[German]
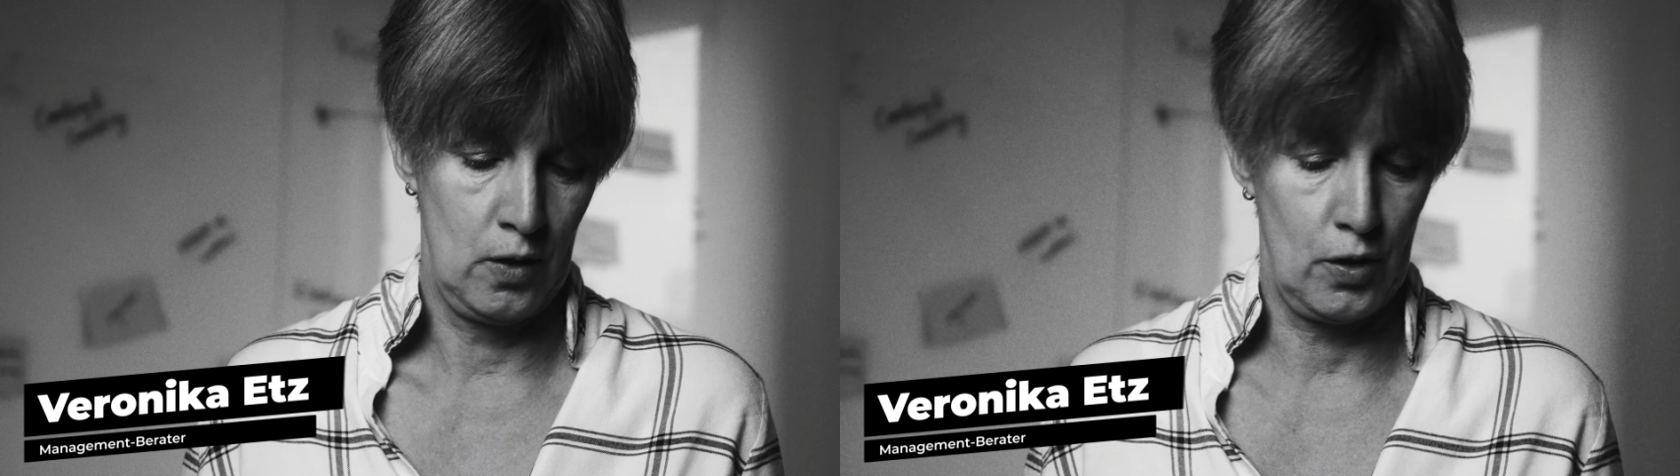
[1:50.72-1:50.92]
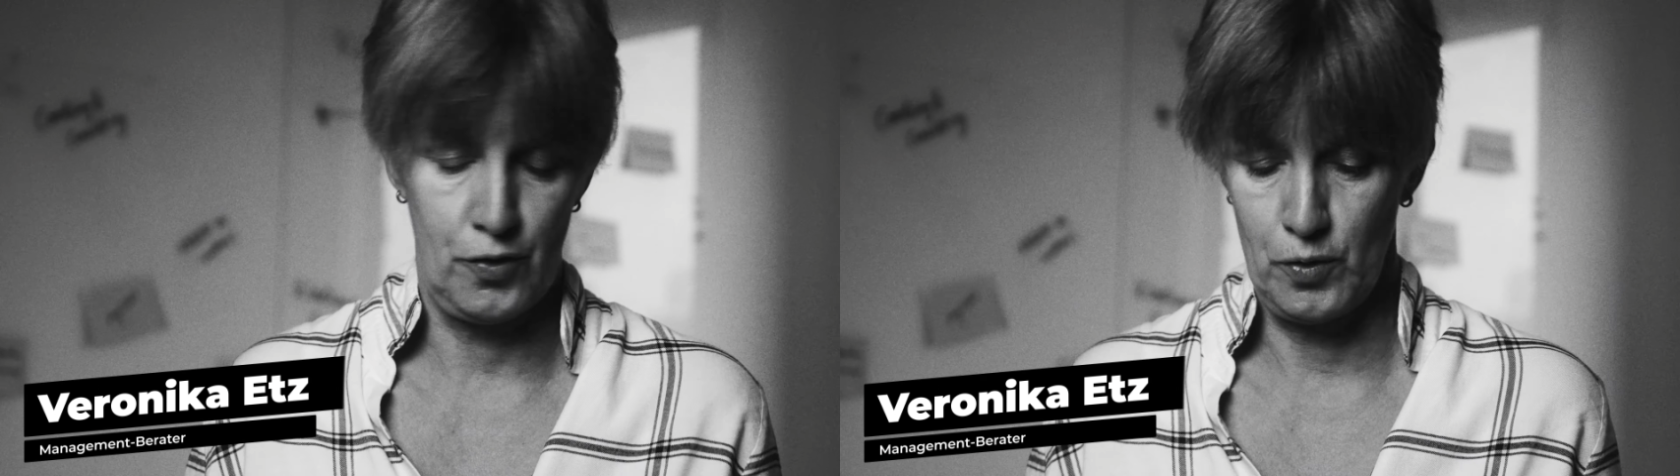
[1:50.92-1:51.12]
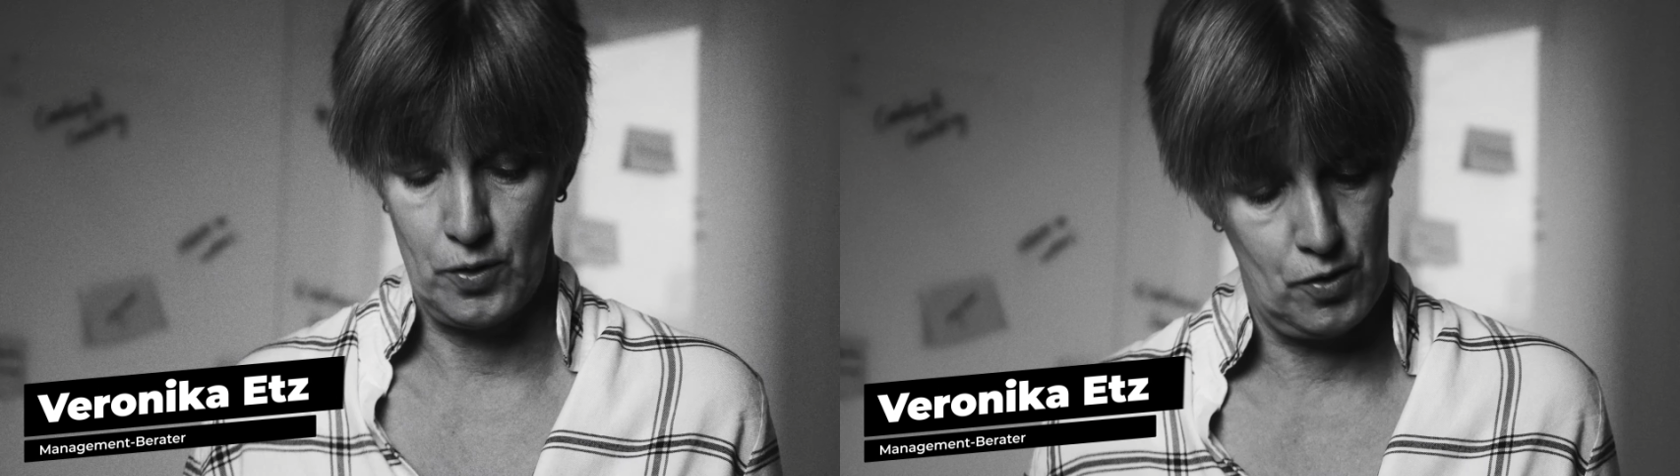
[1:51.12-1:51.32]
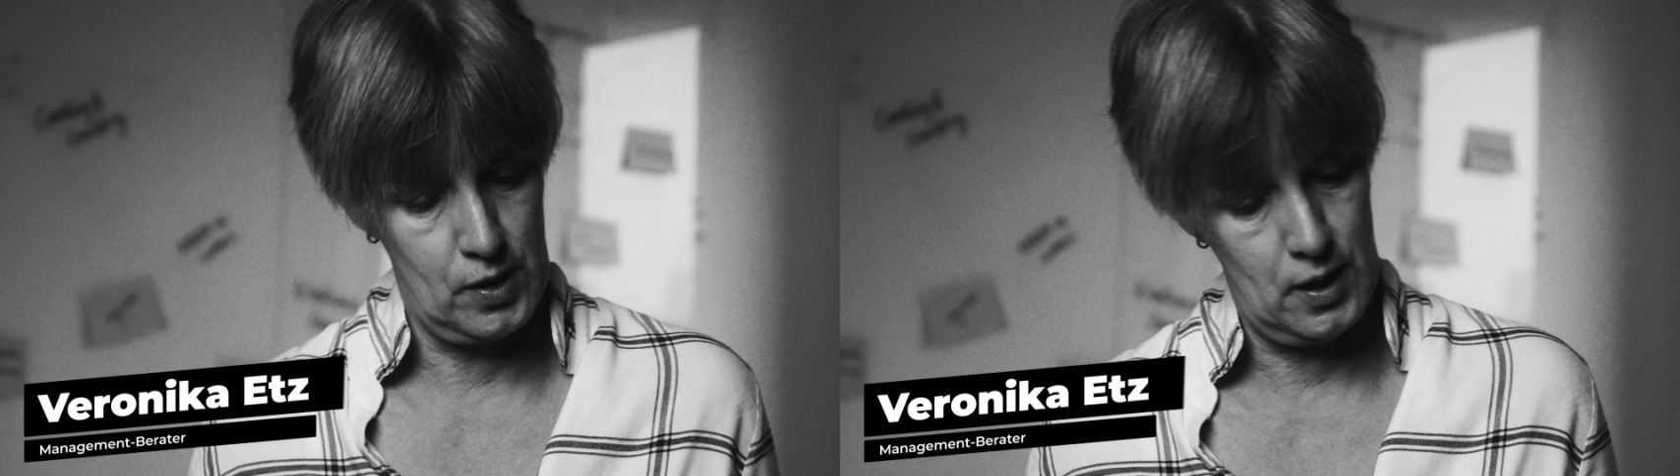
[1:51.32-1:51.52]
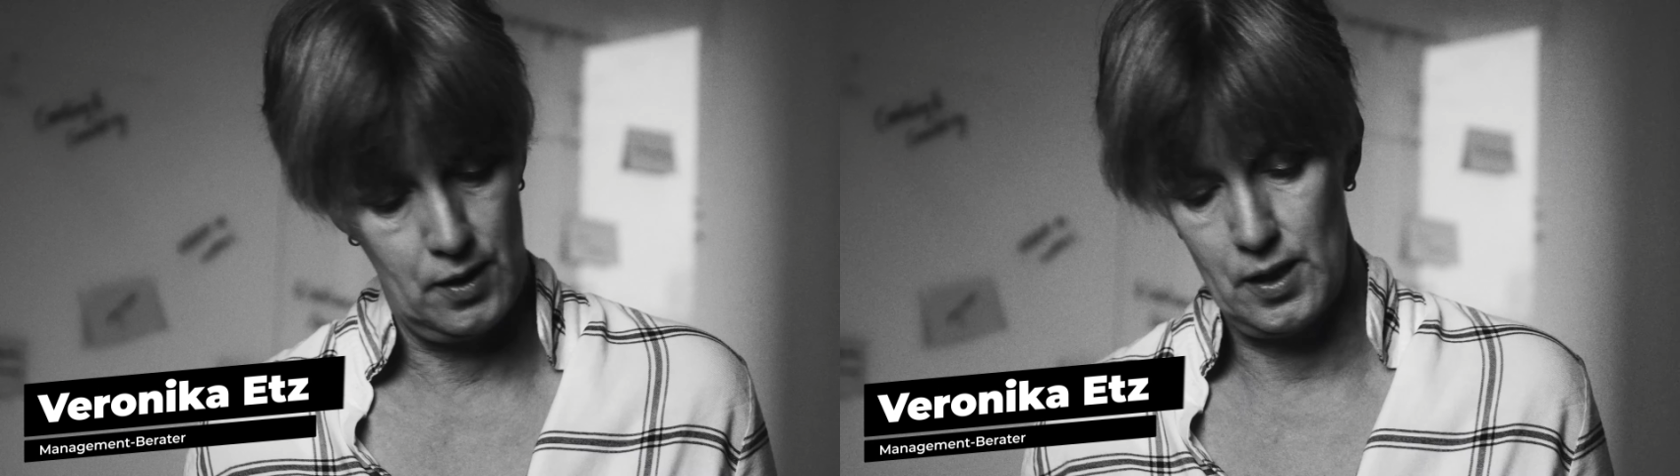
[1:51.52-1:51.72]

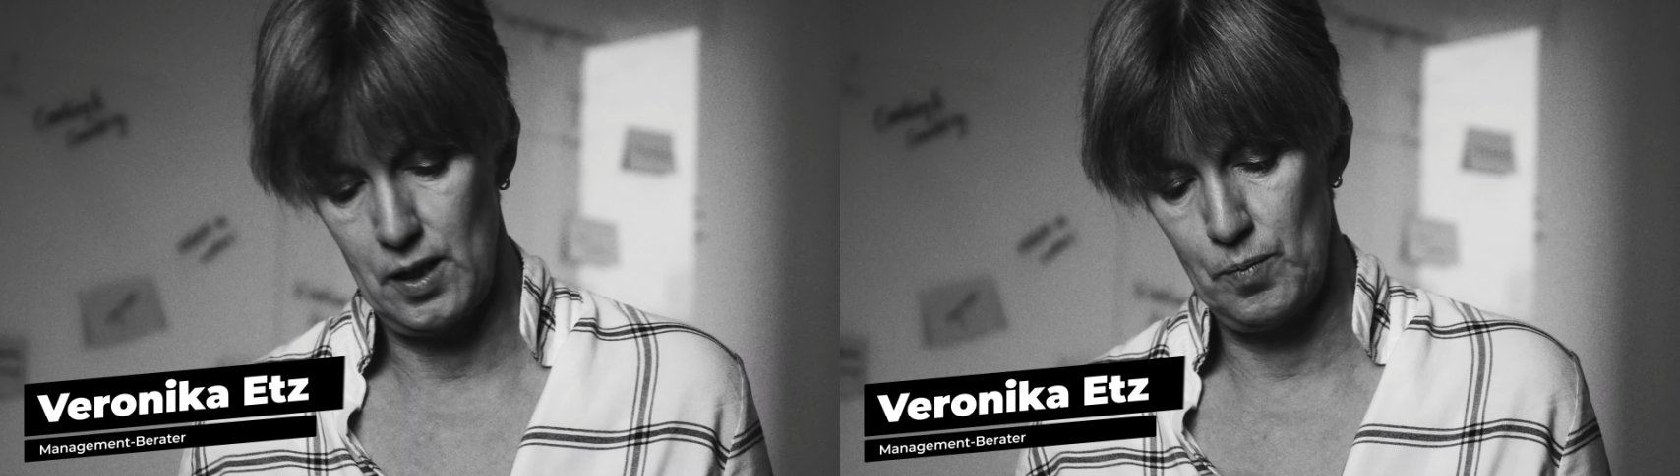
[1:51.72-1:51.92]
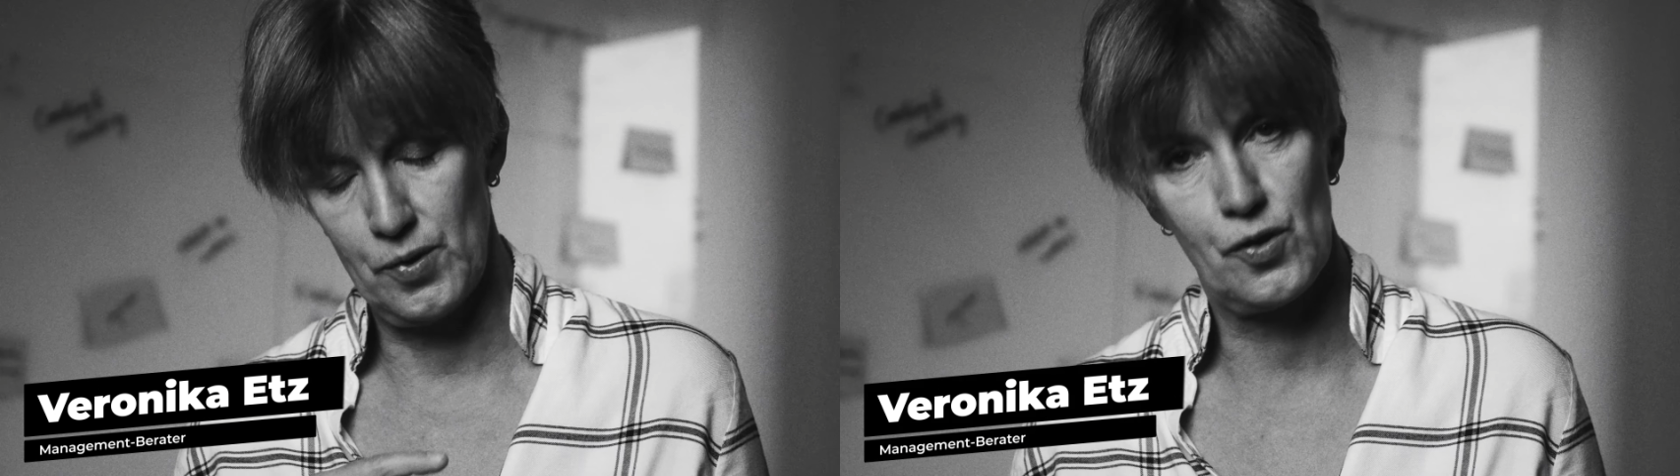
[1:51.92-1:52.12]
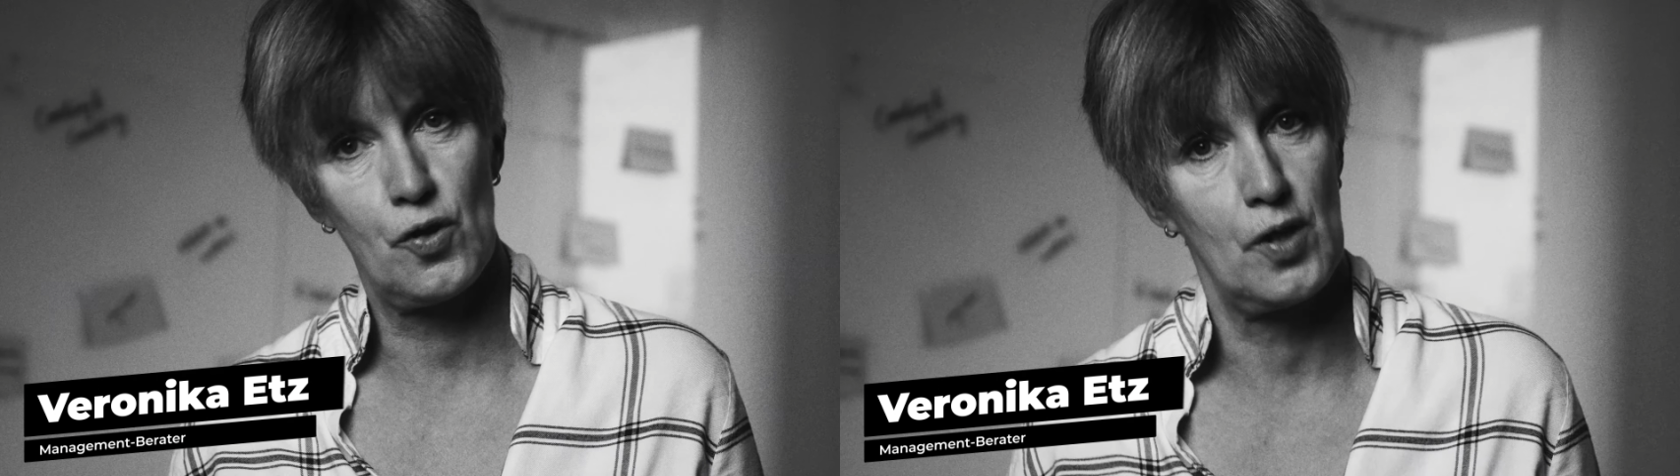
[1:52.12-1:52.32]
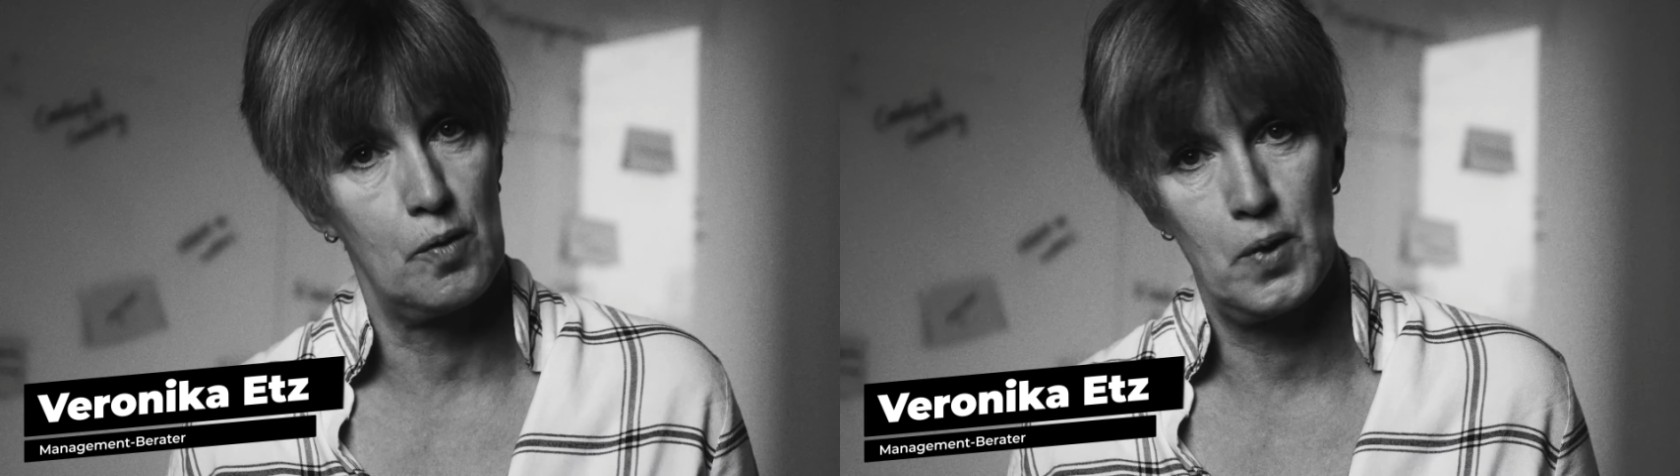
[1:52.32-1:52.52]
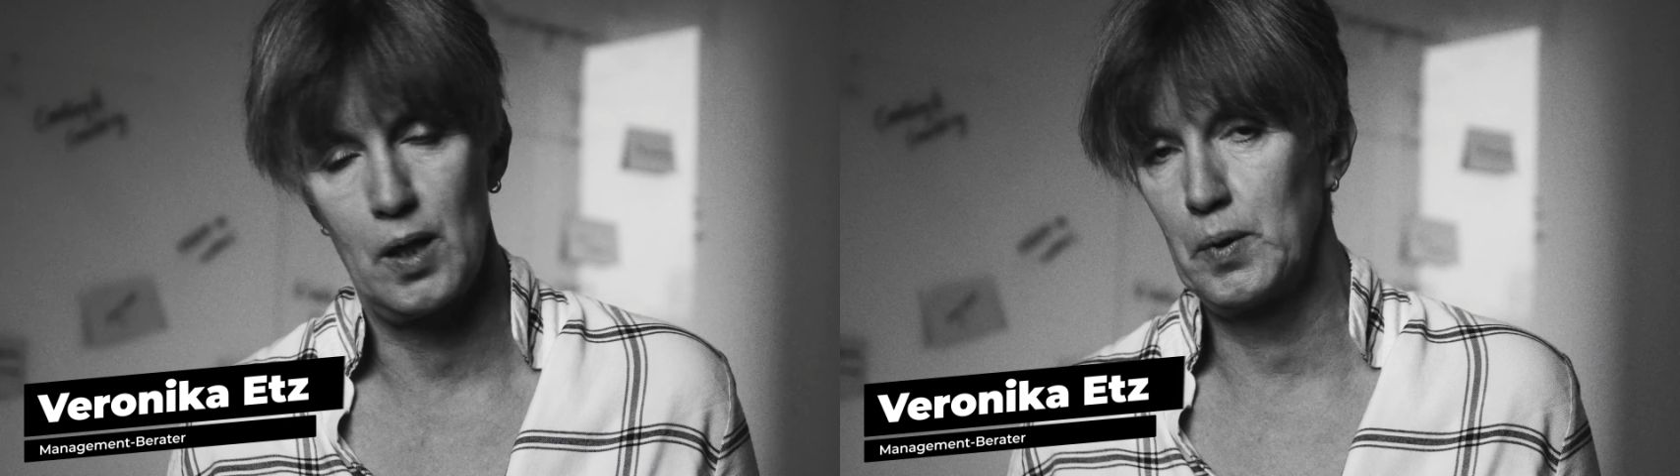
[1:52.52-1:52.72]
crossfunktionale Teams,
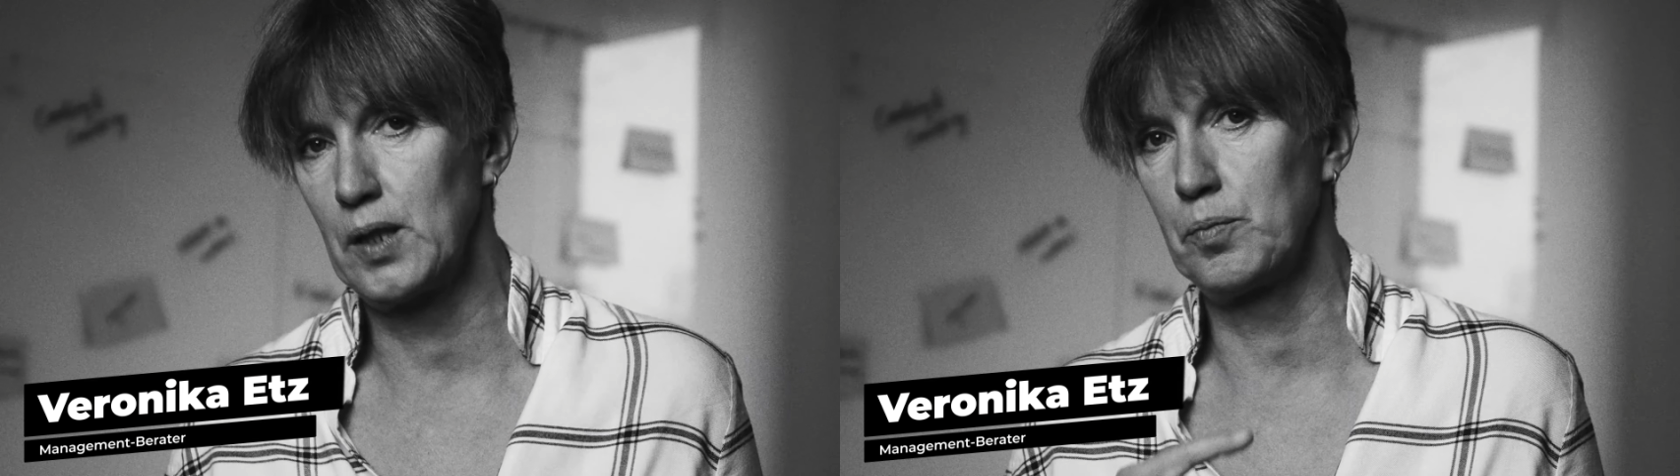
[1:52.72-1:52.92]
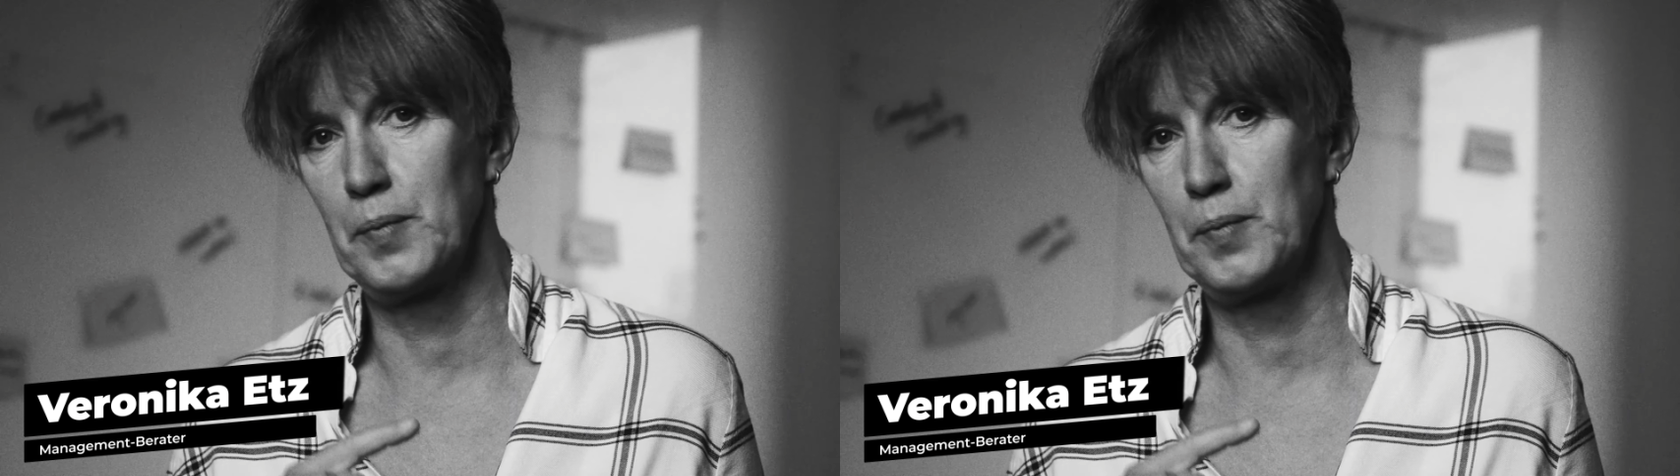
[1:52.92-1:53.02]
Zusammenarbeit,